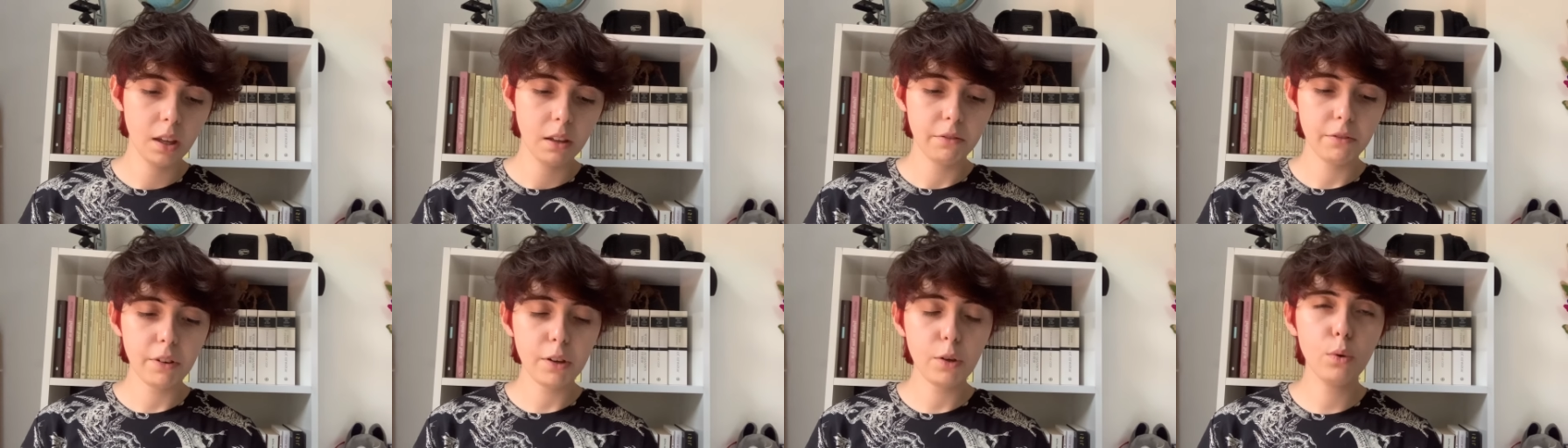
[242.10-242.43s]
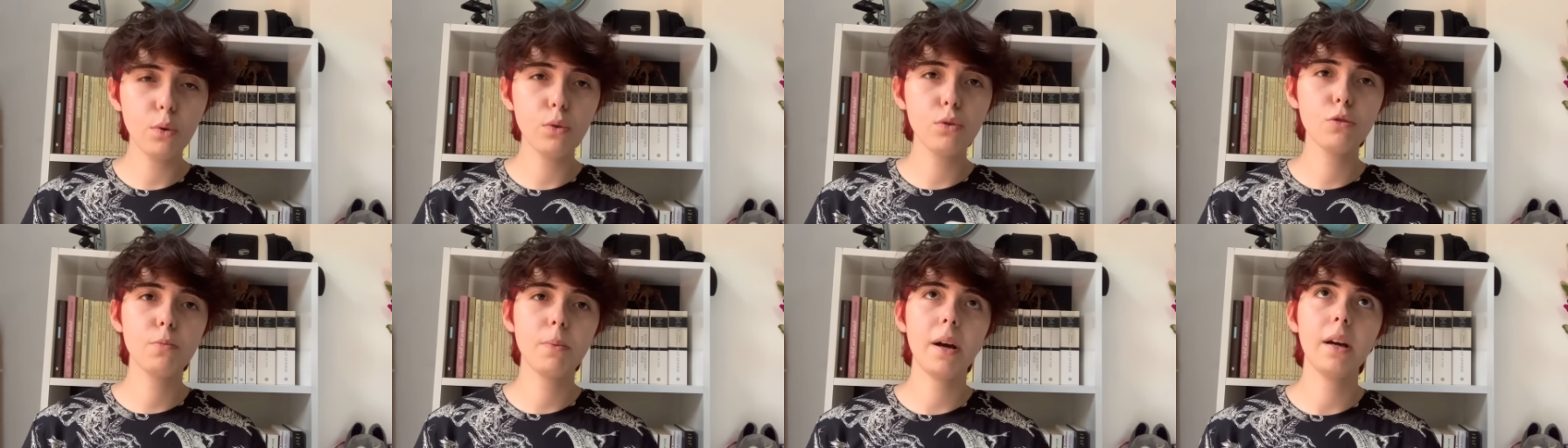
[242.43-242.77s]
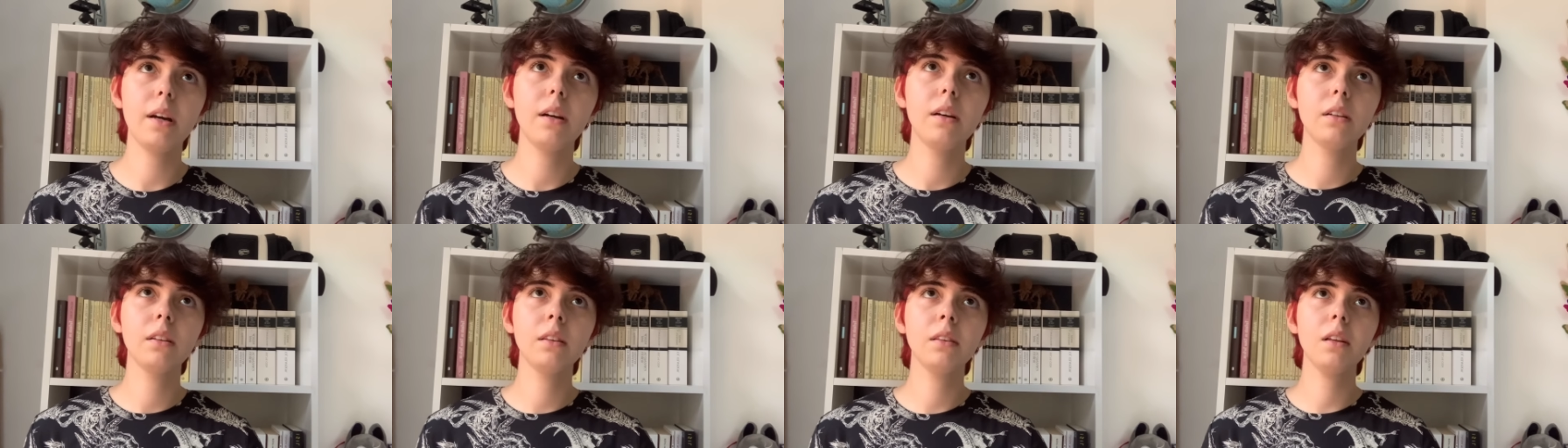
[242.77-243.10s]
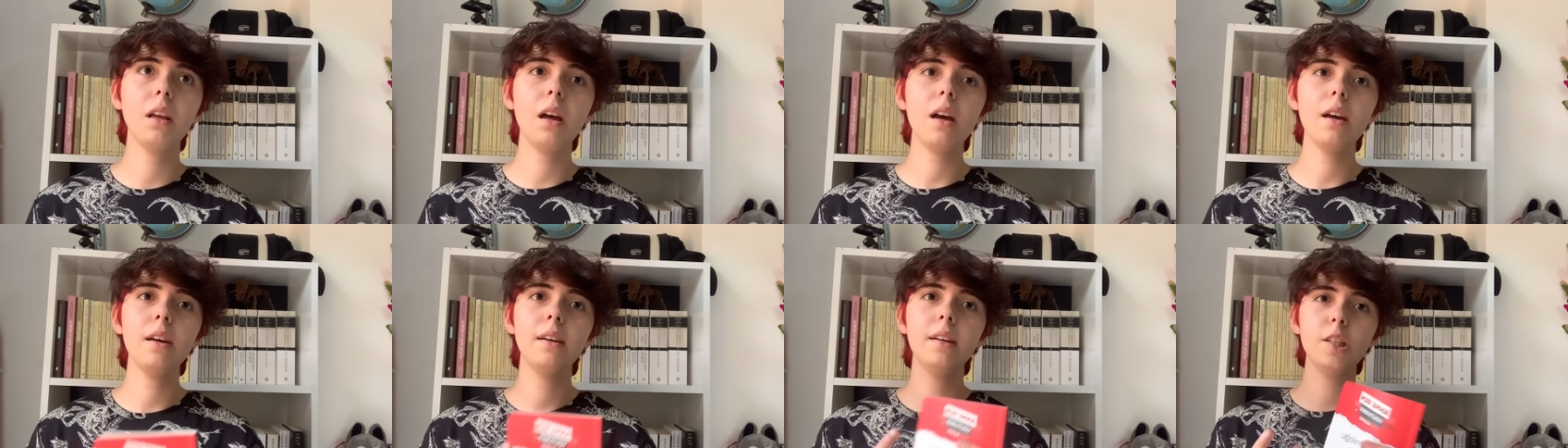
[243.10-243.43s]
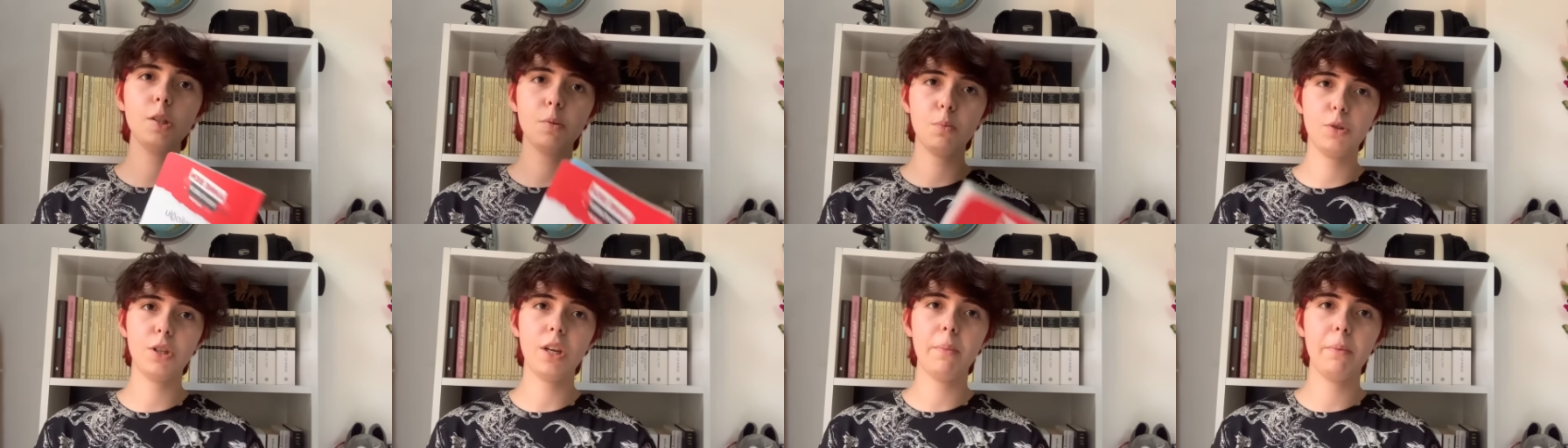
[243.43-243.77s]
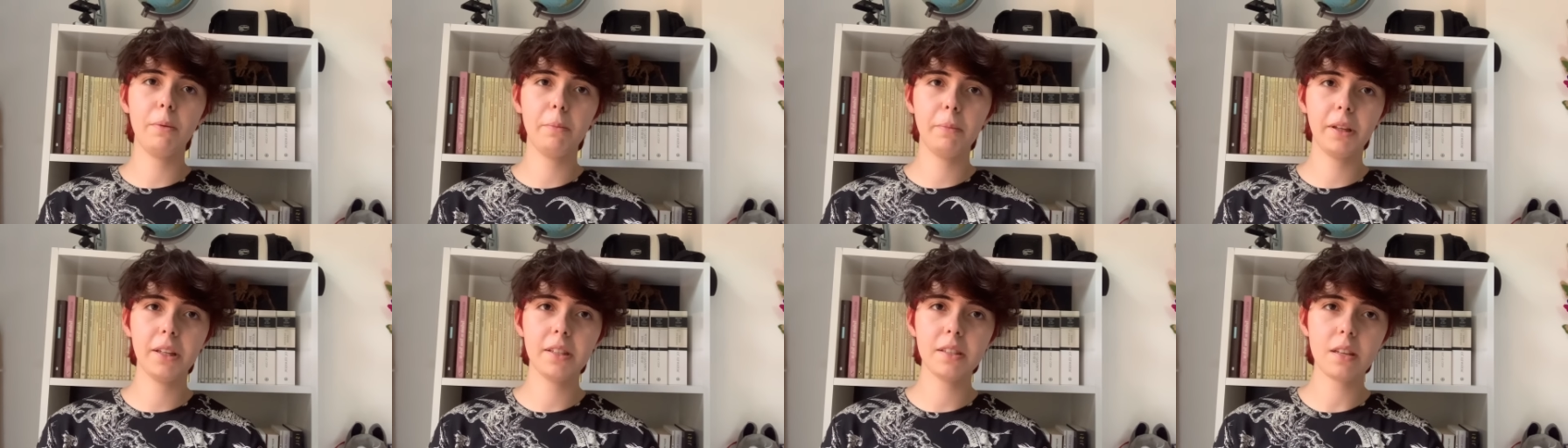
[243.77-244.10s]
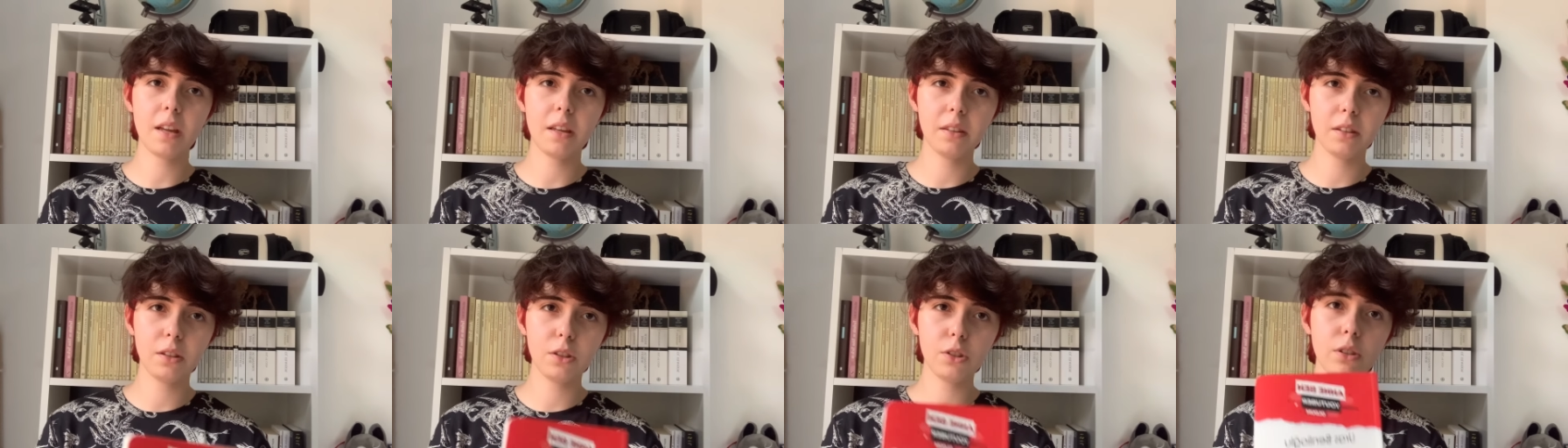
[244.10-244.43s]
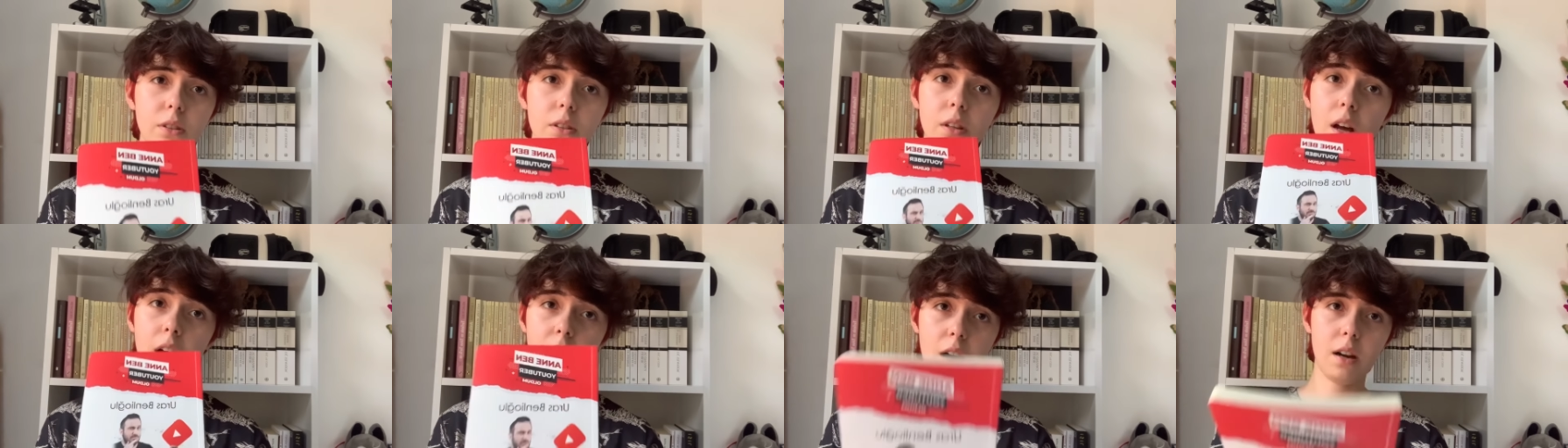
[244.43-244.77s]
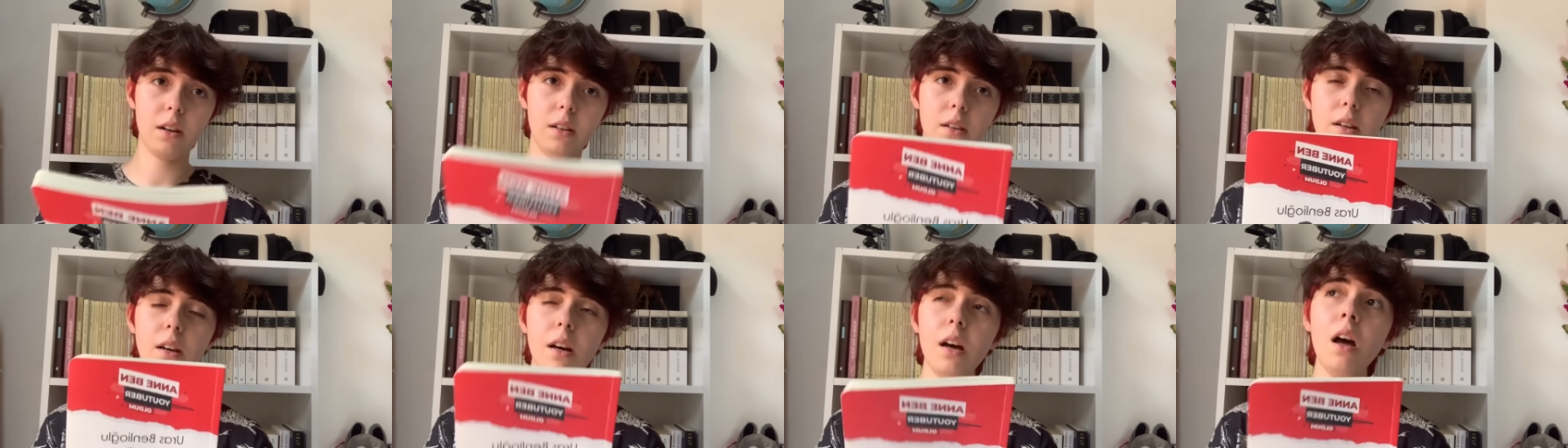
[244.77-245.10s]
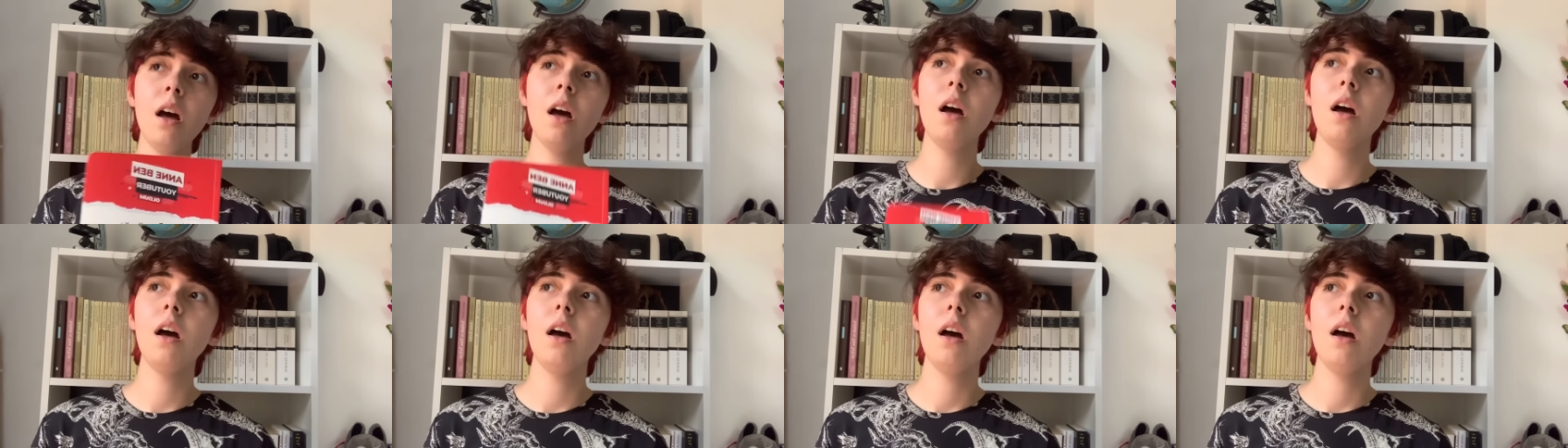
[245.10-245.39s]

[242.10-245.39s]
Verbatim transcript: Ve YouTube hakkında hiçbir şey bilmeyen insanlar için harika.